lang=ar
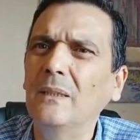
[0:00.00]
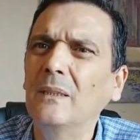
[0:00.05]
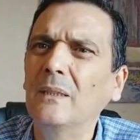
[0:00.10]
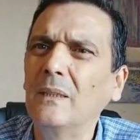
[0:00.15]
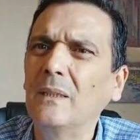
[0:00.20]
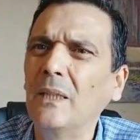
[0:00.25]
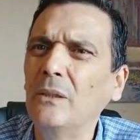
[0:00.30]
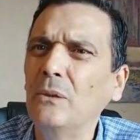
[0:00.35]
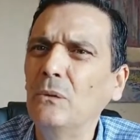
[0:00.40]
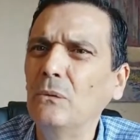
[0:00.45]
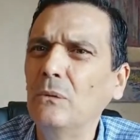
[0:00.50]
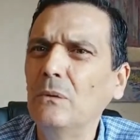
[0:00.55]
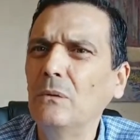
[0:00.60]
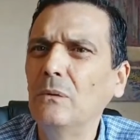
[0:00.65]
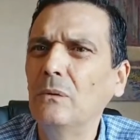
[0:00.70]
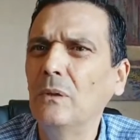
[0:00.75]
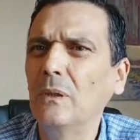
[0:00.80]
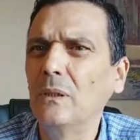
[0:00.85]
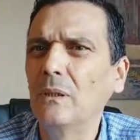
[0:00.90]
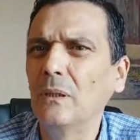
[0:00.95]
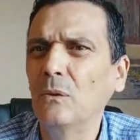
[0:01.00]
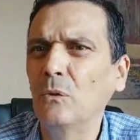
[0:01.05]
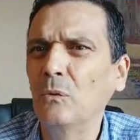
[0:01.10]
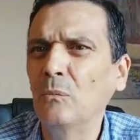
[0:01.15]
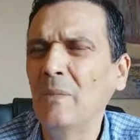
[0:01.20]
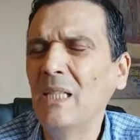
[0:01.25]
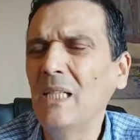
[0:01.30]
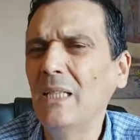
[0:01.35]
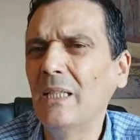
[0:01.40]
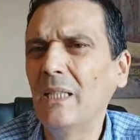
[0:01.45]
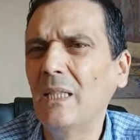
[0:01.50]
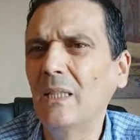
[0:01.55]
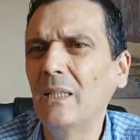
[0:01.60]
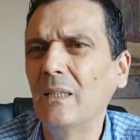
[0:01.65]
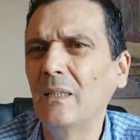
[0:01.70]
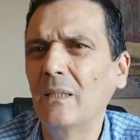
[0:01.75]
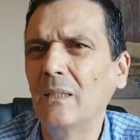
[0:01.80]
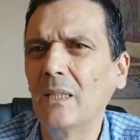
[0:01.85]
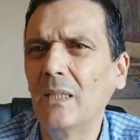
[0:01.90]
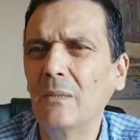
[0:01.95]
كانوا هما اللي
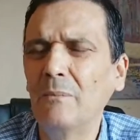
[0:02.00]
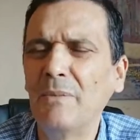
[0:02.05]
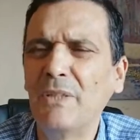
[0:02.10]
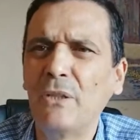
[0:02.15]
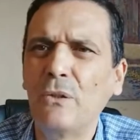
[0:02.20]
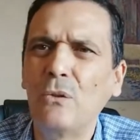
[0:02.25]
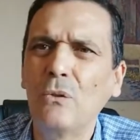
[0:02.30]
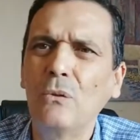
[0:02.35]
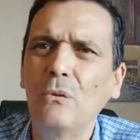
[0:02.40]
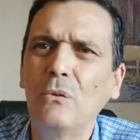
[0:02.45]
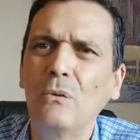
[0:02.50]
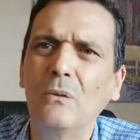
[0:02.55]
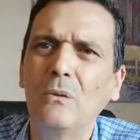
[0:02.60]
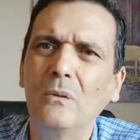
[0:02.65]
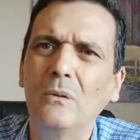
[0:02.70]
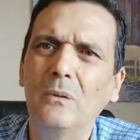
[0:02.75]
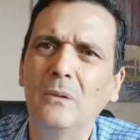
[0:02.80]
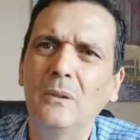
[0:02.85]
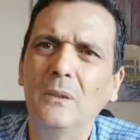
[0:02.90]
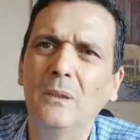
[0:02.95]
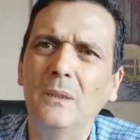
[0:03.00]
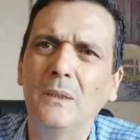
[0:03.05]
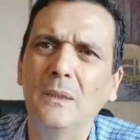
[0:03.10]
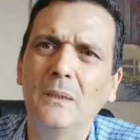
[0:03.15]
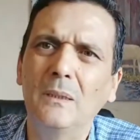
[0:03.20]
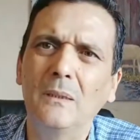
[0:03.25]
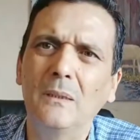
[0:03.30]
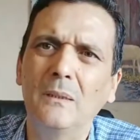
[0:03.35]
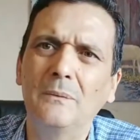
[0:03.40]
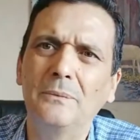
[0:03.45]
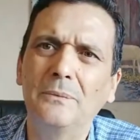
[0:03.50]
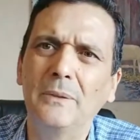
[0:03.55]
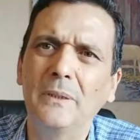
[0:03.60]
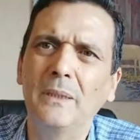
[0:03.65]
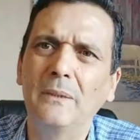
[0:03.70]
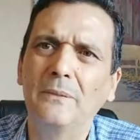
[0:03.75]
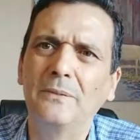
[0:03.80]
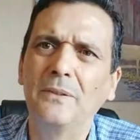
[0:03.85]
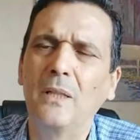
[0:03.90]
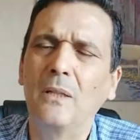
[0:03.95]
كي كيبتوا
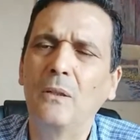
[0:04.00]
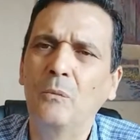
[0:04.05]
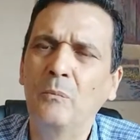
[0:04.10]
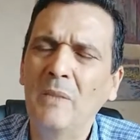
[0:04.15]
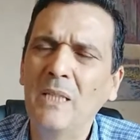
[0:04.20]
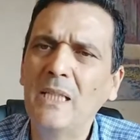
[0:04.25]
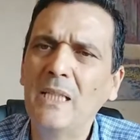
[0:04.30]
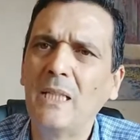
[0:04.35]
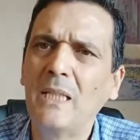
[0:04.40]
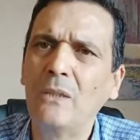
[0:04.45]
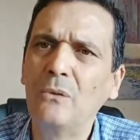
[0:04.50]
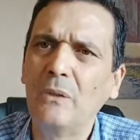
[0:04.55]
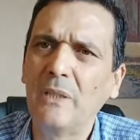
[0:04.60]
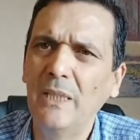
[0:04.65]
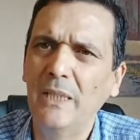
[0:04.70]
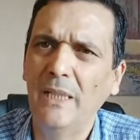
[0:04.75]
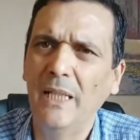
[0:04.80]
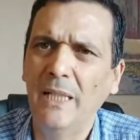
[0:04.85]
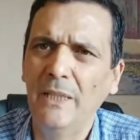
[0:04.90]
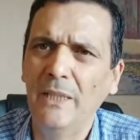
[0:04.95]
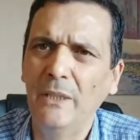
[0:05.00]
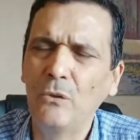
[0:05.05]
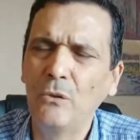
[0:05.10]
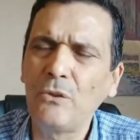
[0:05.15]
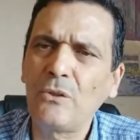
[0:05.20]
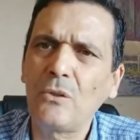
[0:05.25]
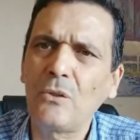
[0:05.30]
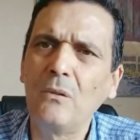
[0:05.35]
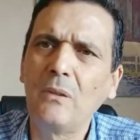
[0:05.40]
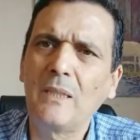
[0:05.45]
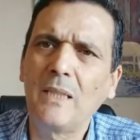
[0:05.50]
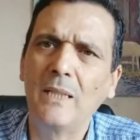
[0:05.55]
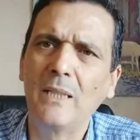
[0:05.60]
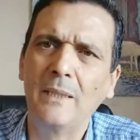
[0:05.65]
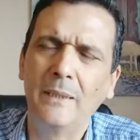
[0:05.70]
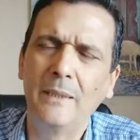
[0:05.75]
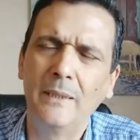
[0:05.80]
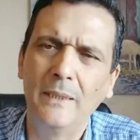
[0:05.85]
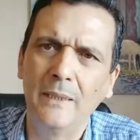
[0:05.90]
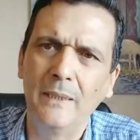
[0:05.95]
آه، هما اللي كانوا كيعينوا
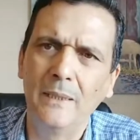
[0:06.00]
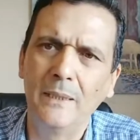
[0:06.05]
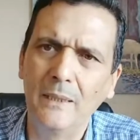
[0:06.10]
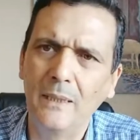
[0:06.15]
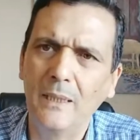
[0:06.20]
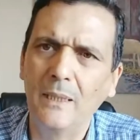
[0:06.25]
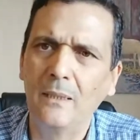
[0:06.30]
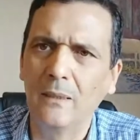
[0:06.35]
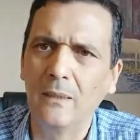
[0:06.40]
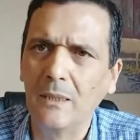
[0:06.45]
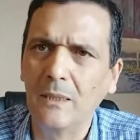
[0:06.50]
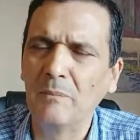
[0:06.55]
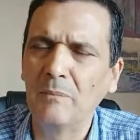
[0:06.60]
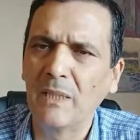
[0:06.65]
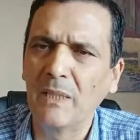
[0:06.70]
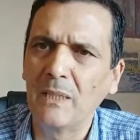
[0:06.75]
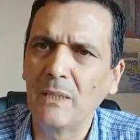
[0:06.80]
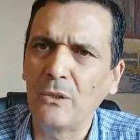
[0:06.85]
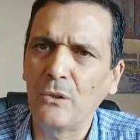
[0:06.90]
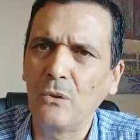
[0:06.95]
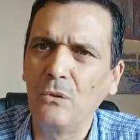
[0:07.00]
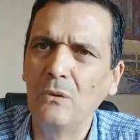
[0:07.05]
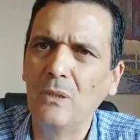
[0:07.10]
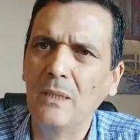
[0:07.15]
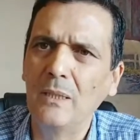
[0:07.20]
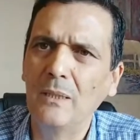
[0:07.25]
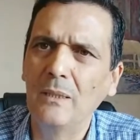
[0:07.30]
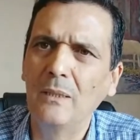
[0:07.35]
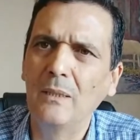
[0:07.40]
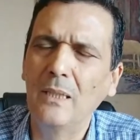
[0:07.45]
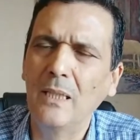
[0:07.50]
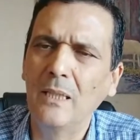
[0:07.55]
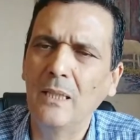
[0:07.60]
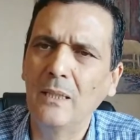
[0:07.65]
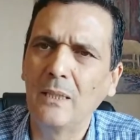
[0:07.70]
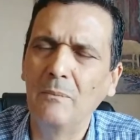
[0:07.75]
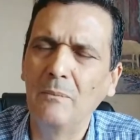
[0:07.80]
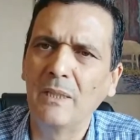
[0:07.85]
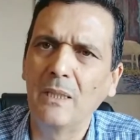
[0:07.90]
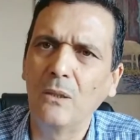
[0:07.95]
السلطان يعني آه، كما كتقول
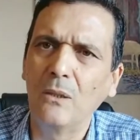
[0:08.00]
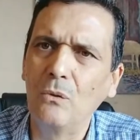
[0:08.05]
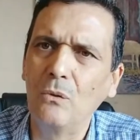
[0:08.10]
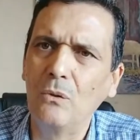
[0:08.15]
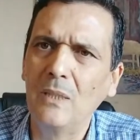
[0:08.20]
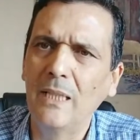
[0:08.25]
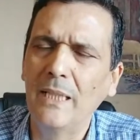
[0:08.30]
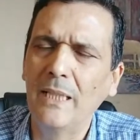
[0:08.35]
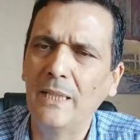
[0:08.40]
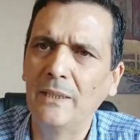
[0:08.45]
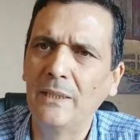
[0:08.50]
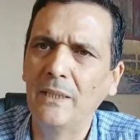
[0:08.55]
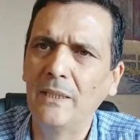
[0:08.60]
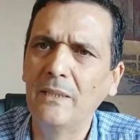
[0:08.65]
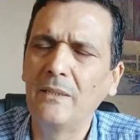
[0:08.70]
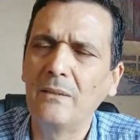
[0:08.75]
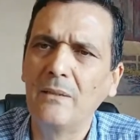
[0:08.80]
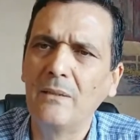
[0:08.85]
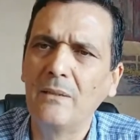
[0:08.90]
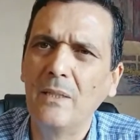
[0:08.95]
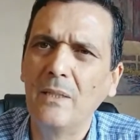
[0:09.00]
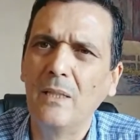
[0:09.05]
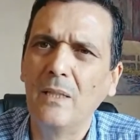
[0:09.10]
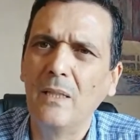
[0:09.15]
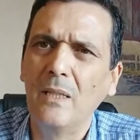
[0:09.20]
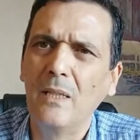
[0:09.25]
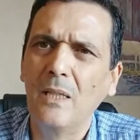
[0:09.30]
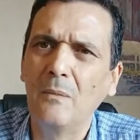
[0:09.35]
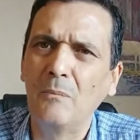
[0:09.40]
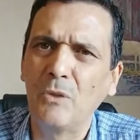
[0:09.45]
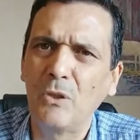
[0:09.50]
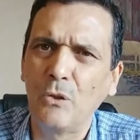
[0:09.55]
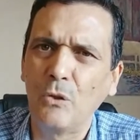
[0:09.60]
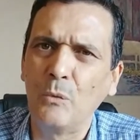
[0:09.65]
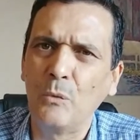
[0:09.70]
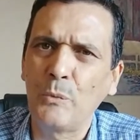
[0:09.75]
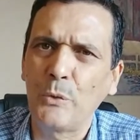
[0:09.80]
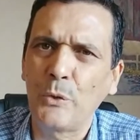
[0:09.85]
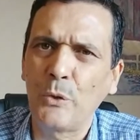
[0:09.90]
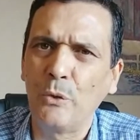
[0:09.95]
كما كيقول الحديث
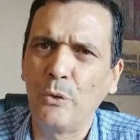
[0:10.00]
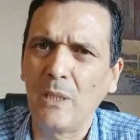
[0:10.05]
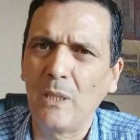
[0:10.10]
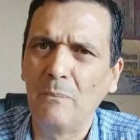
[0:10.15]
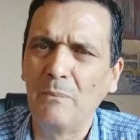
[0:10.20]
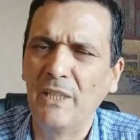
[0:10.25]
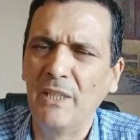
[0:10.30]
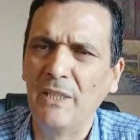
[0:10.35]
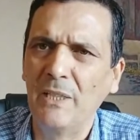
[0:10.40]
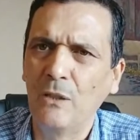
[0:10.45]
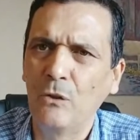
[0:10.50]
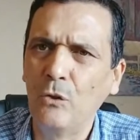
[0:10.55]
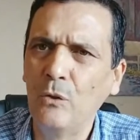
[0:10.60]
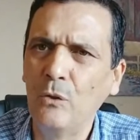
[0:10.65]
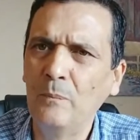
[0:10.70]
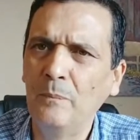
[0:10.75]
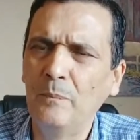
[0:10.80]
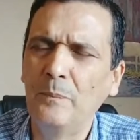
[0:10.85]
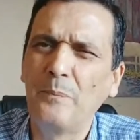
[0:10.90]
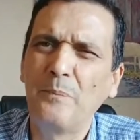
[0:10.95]
امركم شورى بينكم